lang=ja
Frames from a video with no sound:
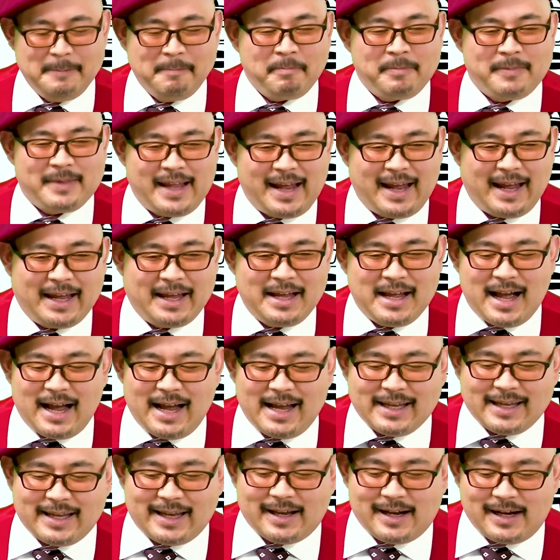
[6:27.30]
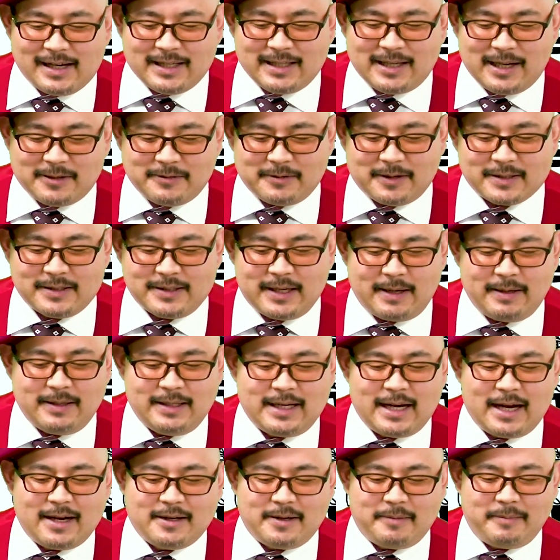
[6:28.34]
ね、背景が来てくるのはせん
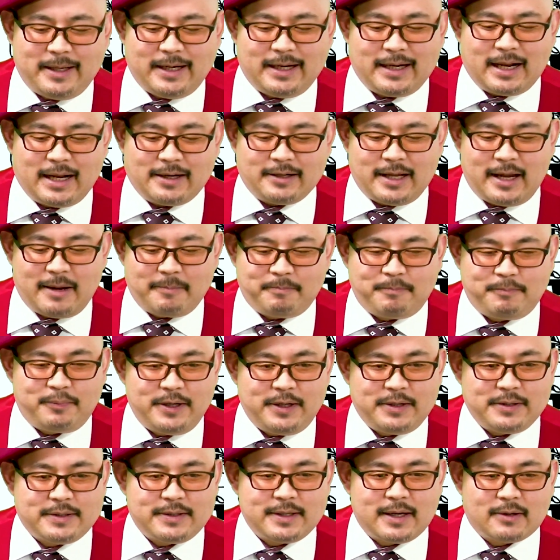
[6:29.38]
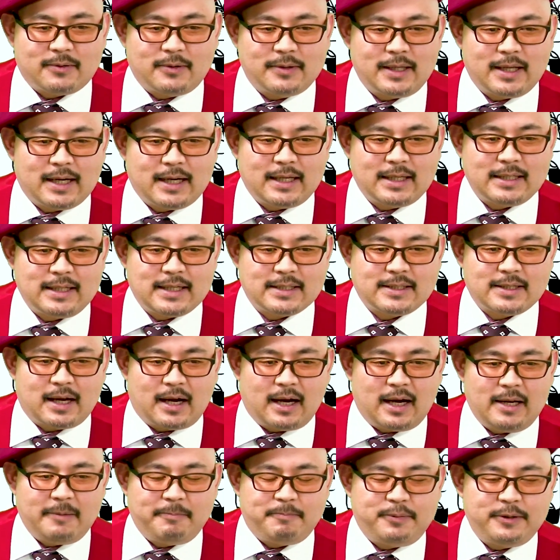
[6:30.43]
にひゃくミリなんで、プリウスはこんな感じです。
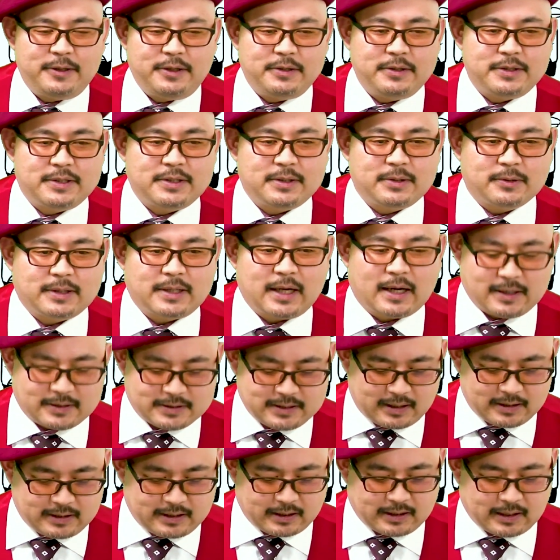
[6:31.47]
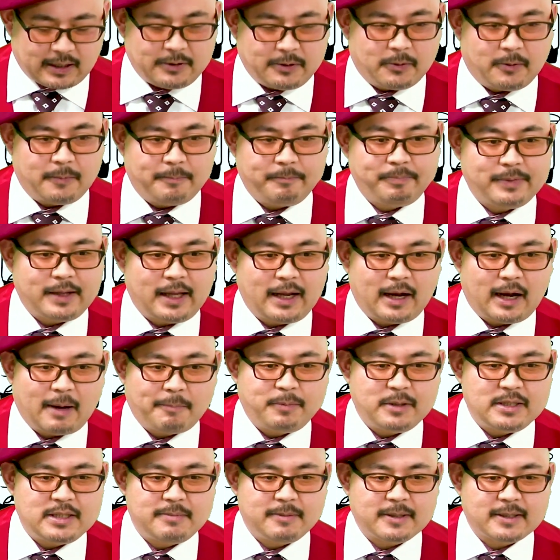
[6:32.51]
はい、プリウスの高さ出たよ。ね、
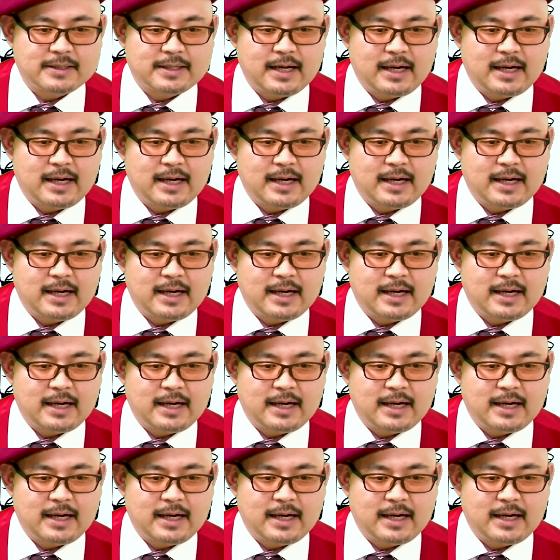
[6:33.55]
アップにします